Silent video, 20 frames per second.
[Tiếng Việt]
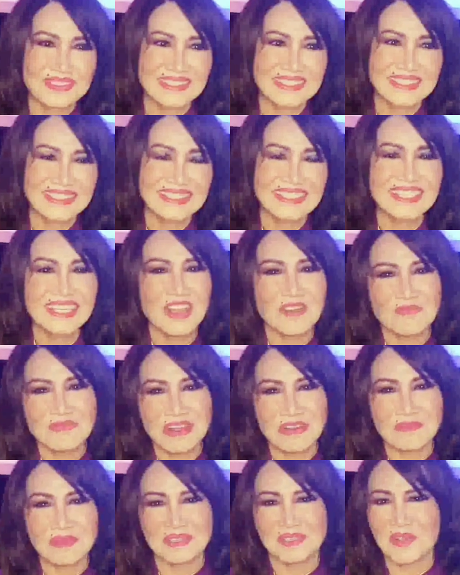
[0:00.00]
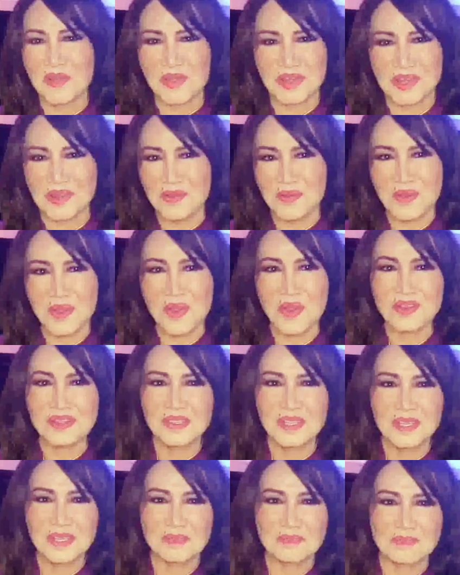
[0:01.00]
những ông nào mà giỏi đều có
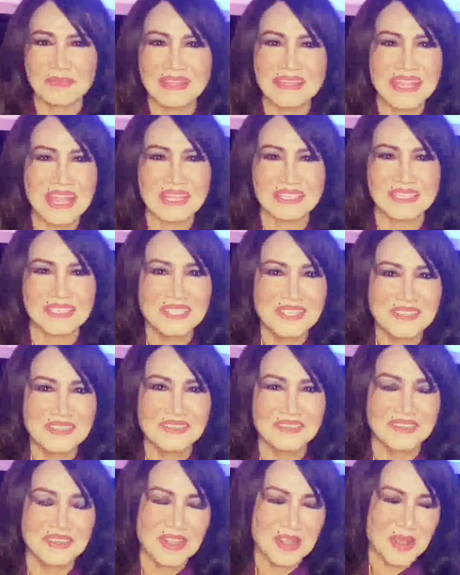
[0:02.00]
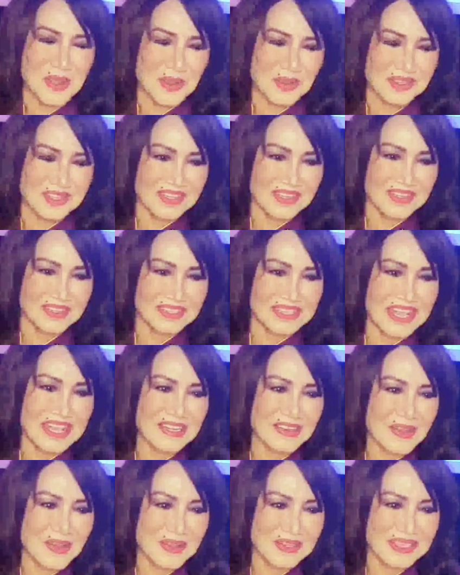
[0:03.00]
ban nhạc riêng hồi thời
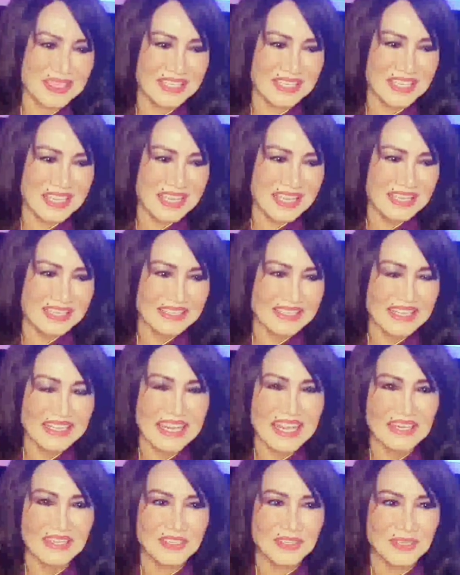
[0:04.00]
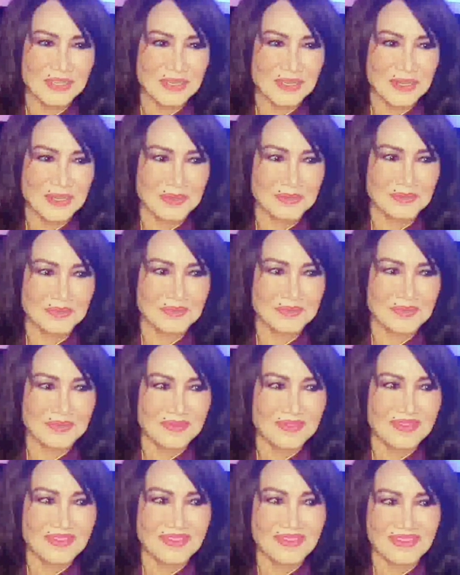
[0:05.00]
gian đó thì thanh lan được ờ,
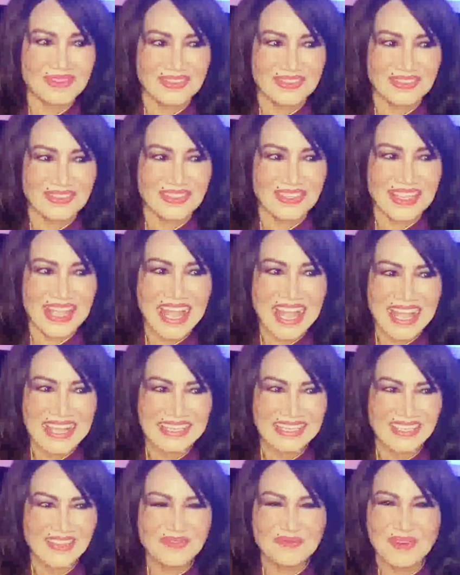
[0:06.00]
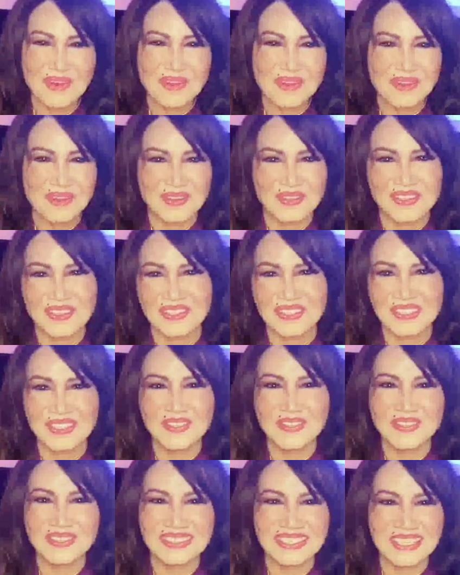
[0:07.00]
được hát lúc đó còn nhỏ
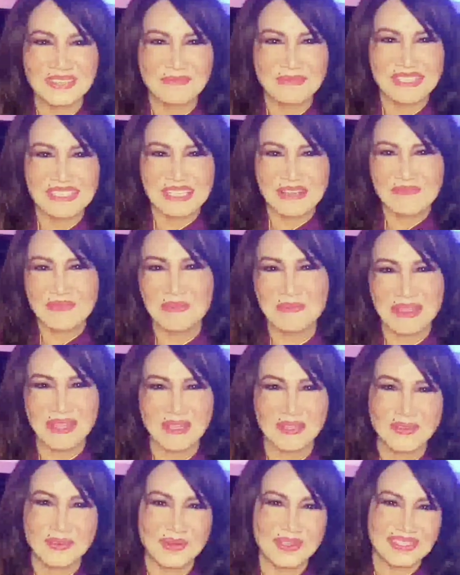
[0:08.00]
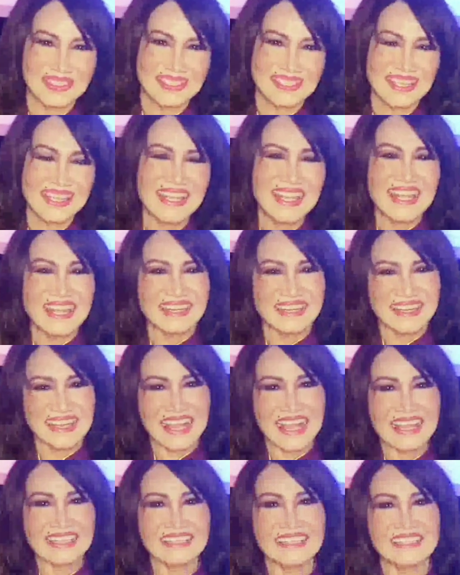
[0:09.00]
xíu chắc 16 17 tuổi gì đó được
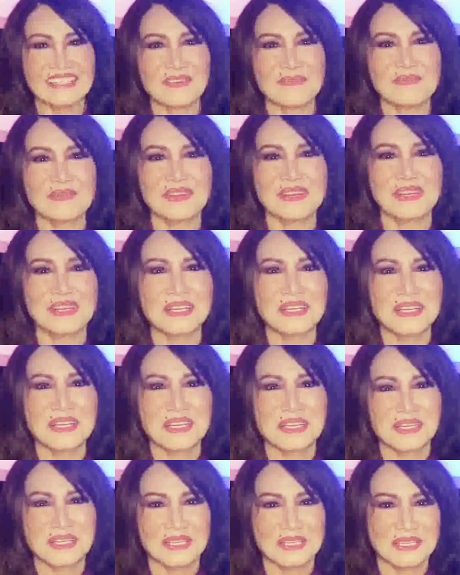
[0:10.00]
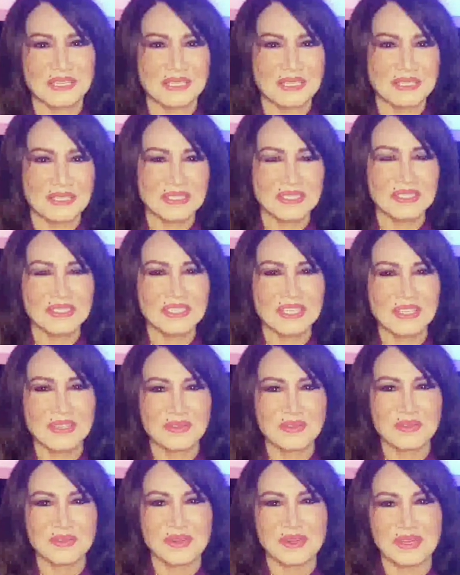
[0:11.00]
hát trong uh, uh, chương trình
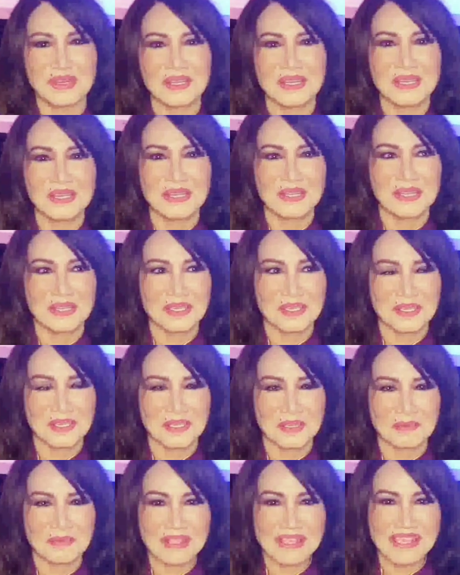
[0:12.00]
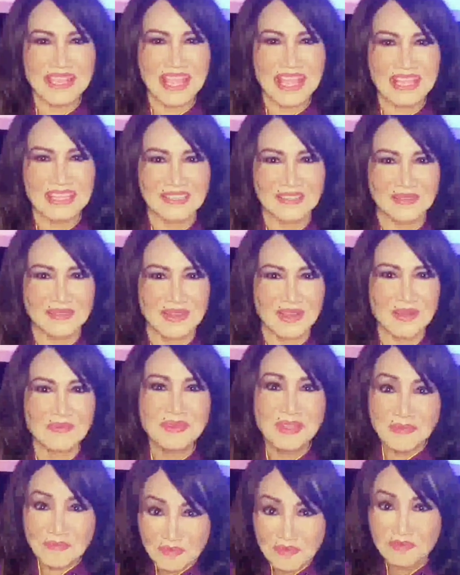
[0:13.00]
của uh, ban nhạc của ông
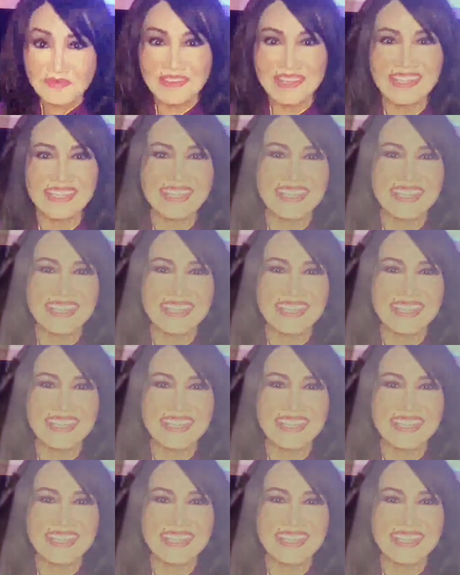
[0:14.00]
nguyễn Phú Phi